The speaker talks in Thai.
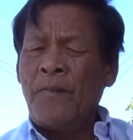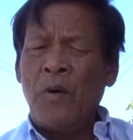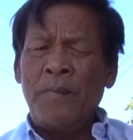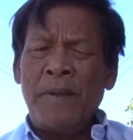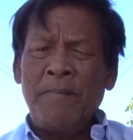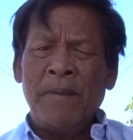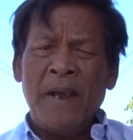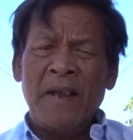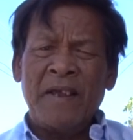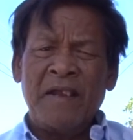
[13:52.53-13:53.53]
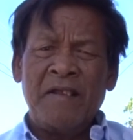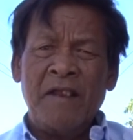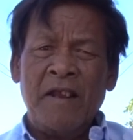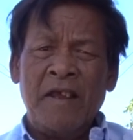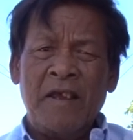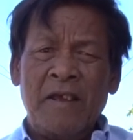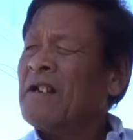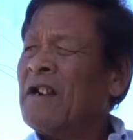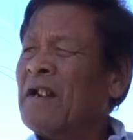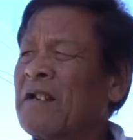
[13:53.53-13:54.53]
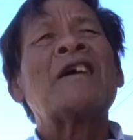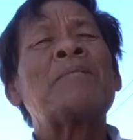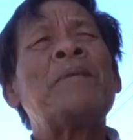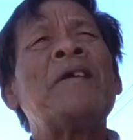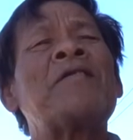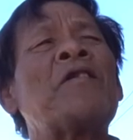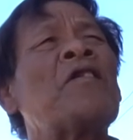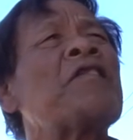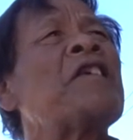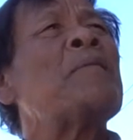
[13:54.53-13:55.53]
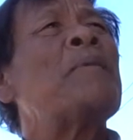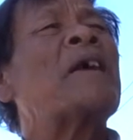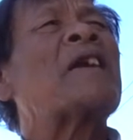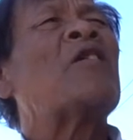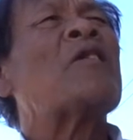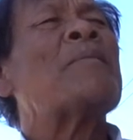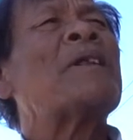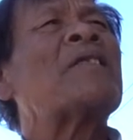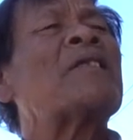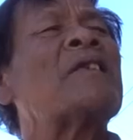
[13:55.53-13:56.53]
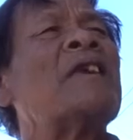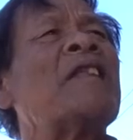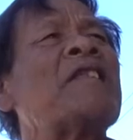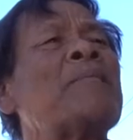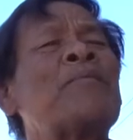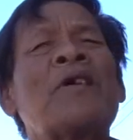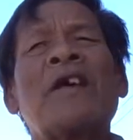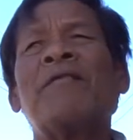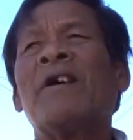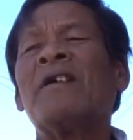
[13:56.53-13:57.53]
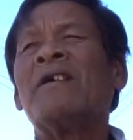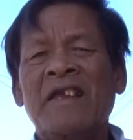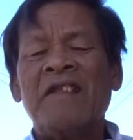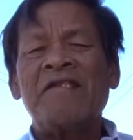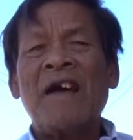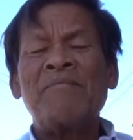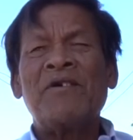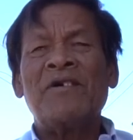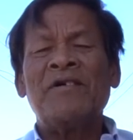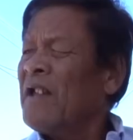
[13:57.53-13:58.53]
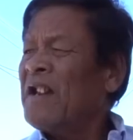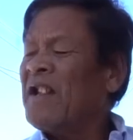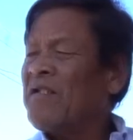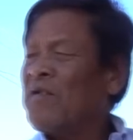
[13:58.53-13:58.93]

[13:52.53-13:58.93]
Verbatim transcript: พ่อพิมพ์ผ้าแกนซิลิเกิดเกิดปี 2489 นี่มัน 70เท่าไหร่วะ73เนาะอันนั้น